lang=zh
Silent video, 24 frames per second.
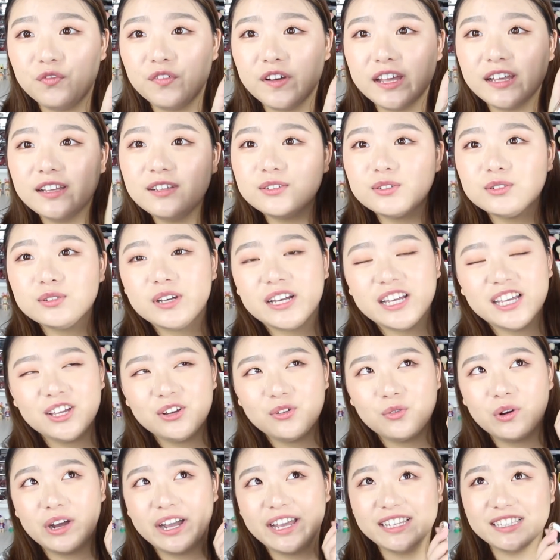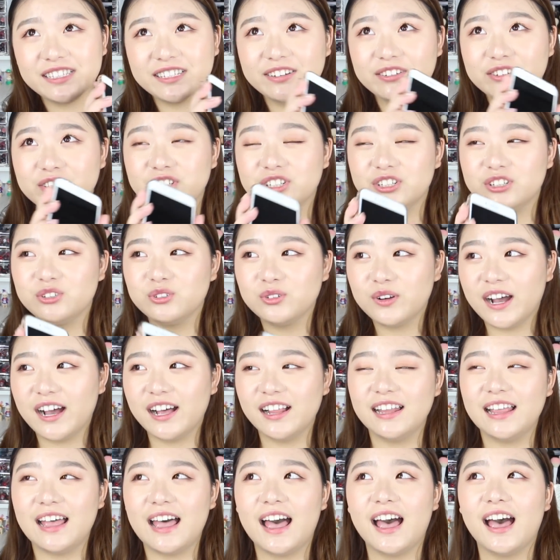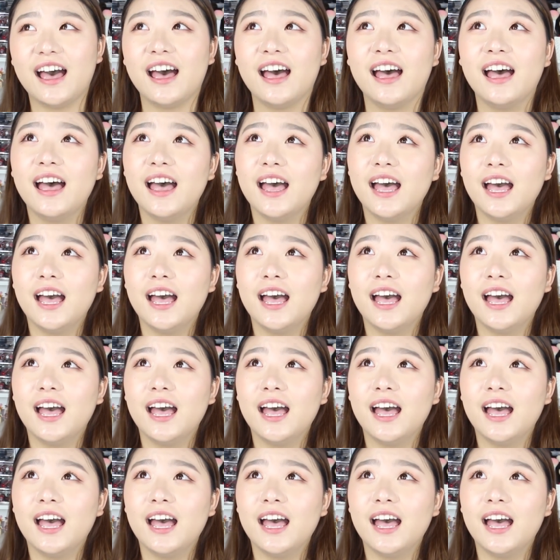分，所以我已经持妆了。